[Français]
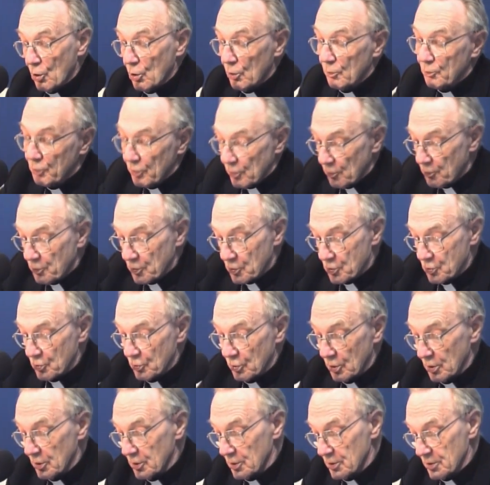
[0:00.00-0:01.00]
Et puis, vous pouvez
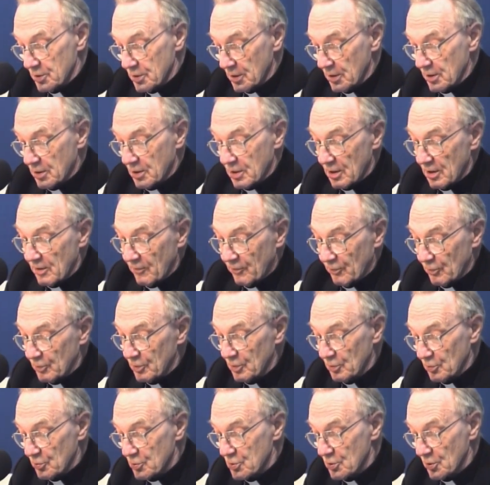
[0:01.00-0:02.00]
toujours euh, essayer de
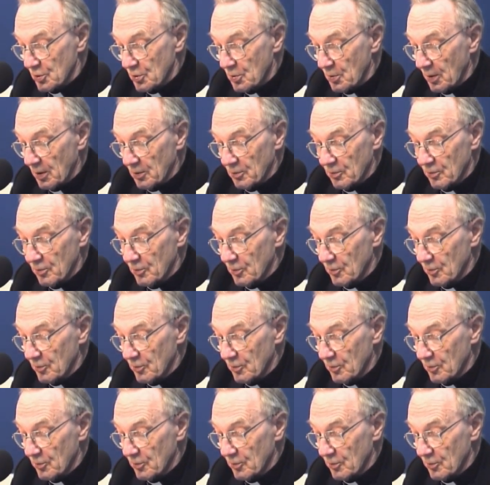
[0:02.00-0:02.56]
téléphoner au sanctuaire.